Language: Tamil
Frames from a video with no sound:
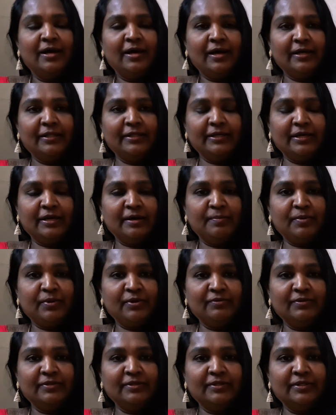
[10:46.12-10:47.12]

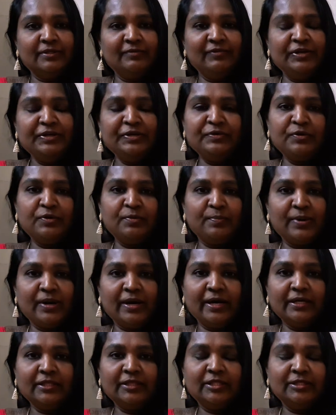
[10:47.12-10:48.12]
அதுக்கப்புறம் வந்து வீடியோ
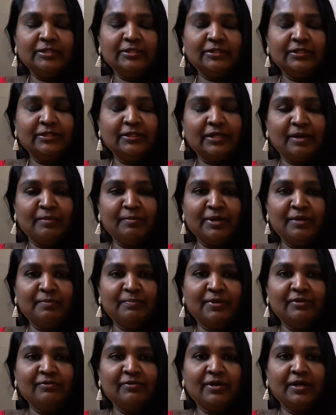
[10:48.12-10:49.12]
பார்த்துட்டு கமெண்ட்
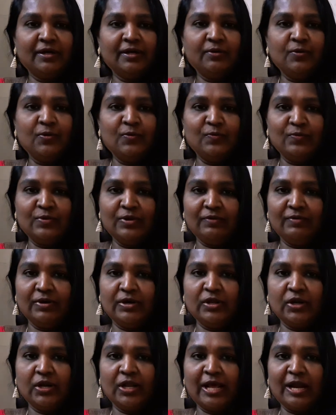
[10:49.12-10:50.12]
பண்ணுவாங்க ஒவ்வொரு
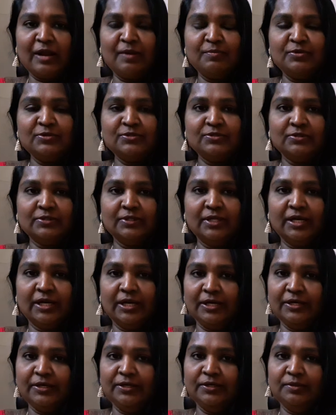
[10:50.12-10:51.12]
வீடியோவில் ஆல்மோஸ்ட் வந்து
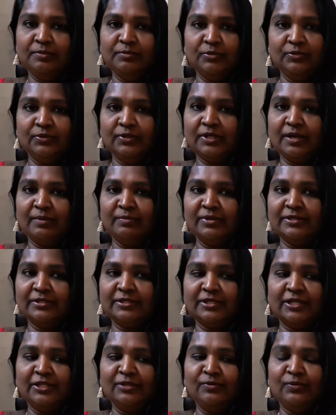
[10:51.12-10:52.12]
ரெண்டு மூணு
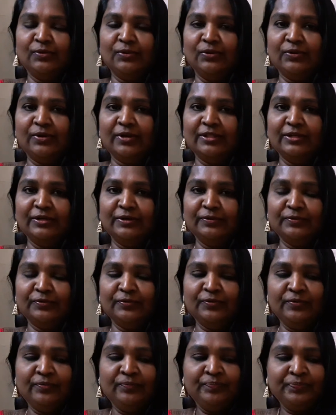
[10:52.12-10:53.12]
கமெண்ட்ஸாவது இவங்களோடது
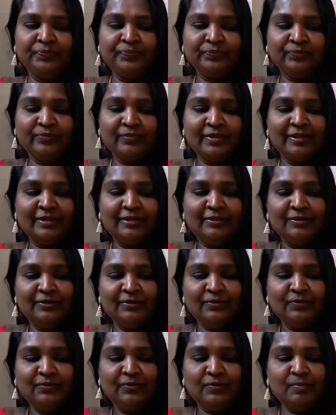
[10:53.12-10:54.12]
இருக்கும்
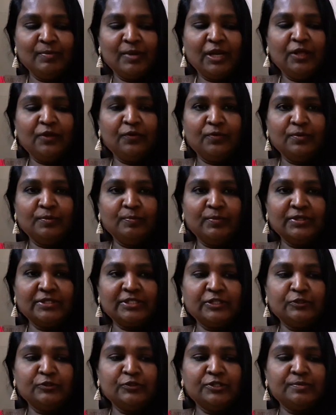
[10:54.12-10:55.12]
உண்மையிலே ரொம்ப
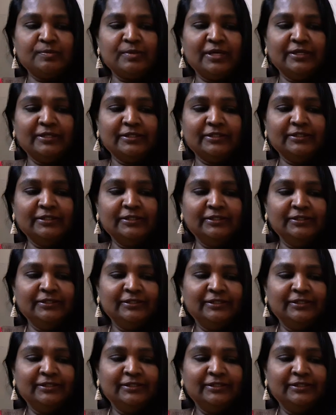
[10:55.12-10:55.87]
சந்தோஷமாக இருக்குது